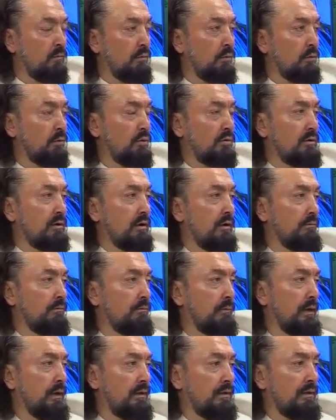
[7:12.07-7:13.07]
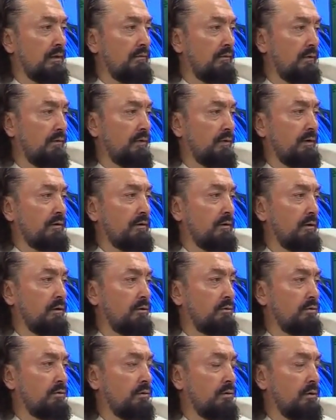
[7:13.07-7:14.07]
Yoksa Mehdi'nin vefatından
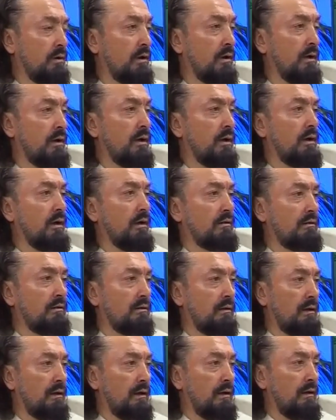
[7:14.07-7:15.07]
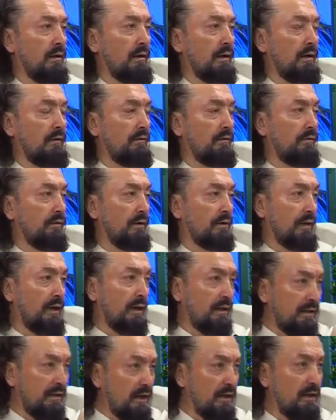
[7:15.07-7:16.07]
sonra yani vefat
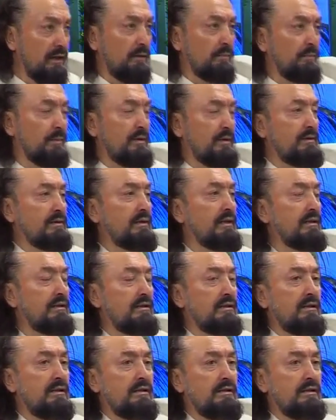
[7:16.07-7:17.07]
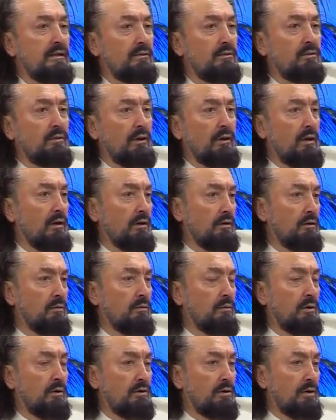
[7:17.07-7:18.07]
eder etmez dinsizlik dünyaya hakim
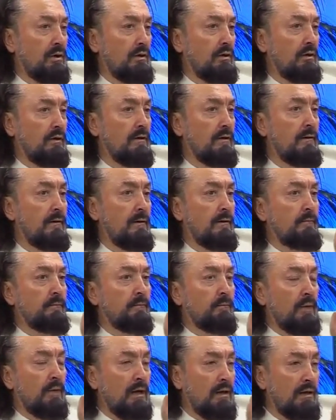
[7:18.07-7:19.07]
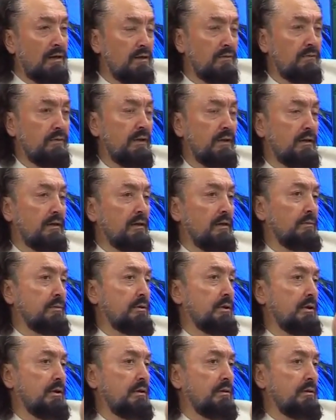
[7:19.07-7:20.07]
olacak. Hiç veli
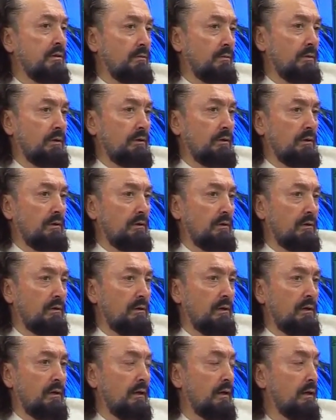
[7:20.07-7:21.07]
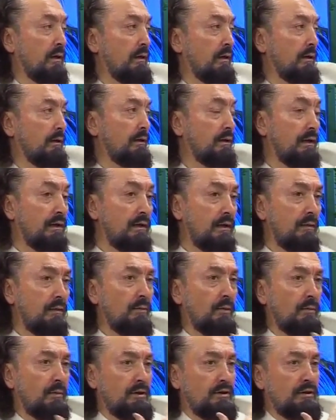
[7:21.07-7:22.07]
kalmayacak anlamında değil.
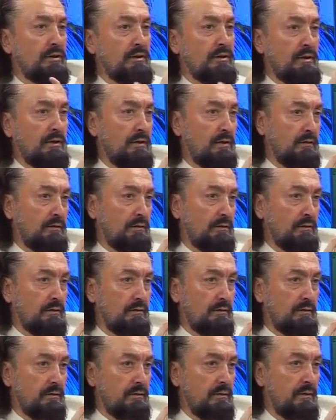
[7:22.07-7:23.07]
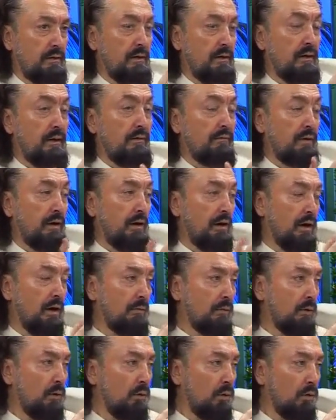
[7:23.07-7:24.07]
Gerileme başlayacak artık. İnşallah. Ve
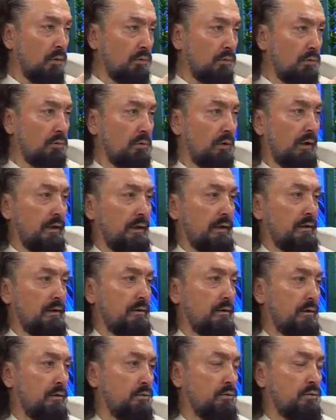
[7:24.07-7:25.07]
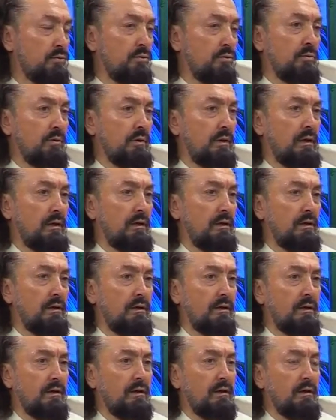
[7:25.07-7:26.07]
ama onun ayarında gücünde
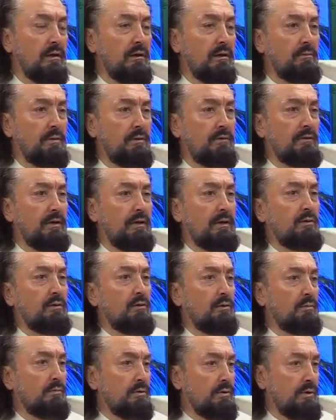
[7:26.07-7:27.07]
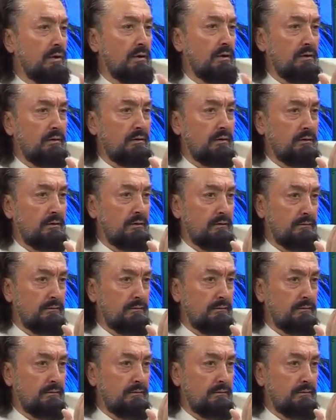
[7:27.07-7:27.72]
e, bir veli olmayacak artık.